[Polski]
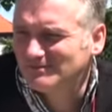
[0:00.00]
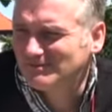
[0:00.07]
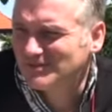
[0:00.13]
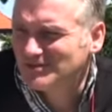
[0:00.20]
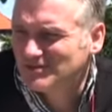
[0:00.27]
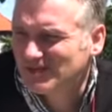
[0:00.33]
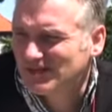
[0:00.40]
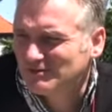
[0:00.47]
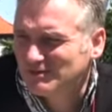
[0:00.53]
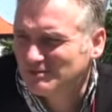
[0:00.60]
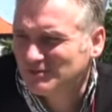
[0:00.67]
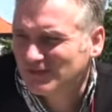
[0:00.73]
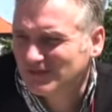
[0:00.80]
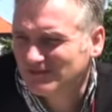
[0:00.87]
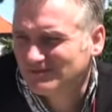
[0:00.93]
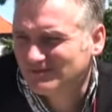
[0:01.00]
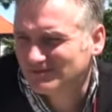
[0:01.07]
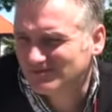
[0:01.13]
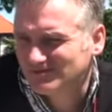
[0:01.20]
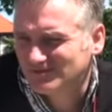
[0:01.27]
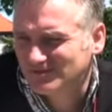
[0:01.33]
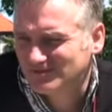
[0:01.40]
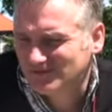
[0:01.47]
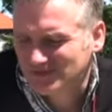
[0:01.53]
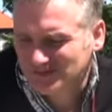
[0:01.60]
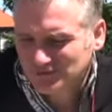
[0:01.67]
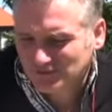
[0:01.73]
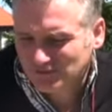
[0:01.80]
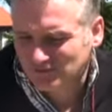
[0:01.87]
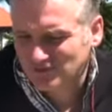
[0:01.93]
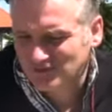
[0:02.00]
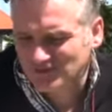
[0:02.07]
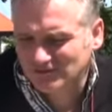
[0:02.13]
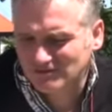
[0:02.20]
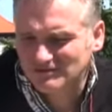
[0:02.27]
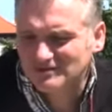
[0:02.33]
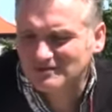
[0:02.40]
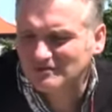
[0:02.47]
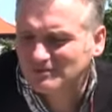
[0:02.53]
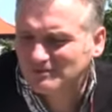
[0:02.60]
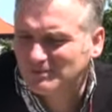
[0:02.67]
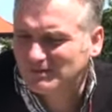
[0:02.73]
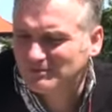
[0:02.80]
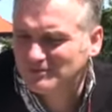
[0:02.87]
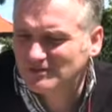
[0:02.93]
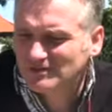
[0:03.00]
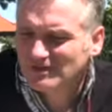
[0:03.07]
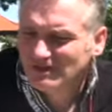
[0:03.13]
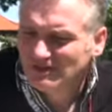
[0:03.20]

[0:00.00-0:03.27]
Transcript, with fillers: i mieszkała moja cała rodzina od strony babci,